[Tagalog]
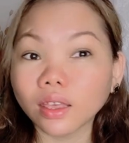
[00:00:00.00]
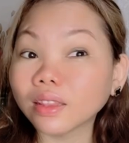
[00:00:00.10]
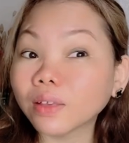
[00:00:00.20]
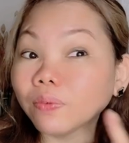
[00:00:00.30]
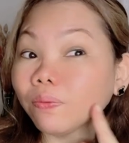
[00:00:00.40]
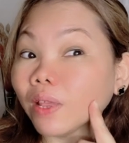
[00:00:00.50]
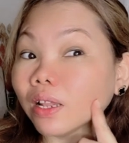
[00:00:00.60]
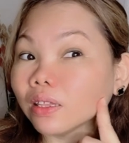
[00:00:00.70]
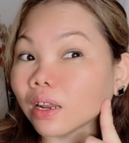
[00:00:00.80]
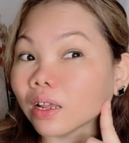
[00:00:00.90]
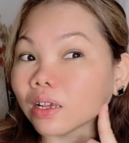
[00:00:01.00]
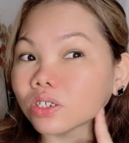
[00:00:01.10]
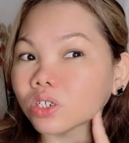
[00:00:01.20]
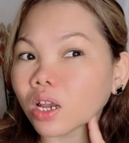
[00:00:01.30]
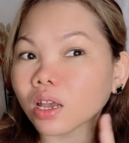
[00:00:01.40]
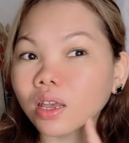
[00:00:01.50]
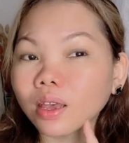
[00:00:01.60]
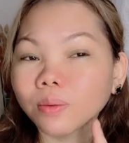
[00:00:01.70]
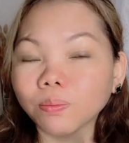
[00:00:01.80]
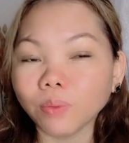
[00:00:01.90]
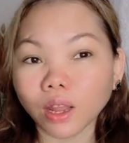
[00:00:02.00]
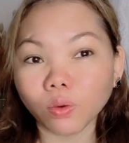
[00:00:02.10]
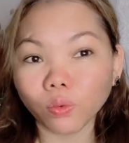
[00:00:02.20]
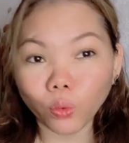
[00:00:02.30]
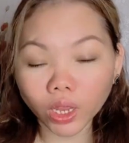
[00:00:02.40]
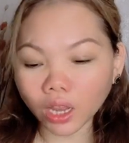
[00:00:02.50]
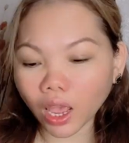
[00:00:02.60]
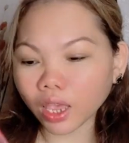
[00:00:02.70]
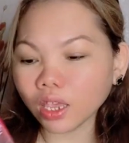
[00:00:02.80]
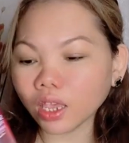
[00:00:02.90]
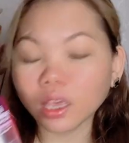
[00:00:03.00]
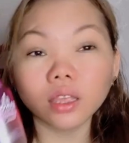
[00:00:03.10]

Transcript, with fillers: Nagpe-feel talaga siya. Pero when I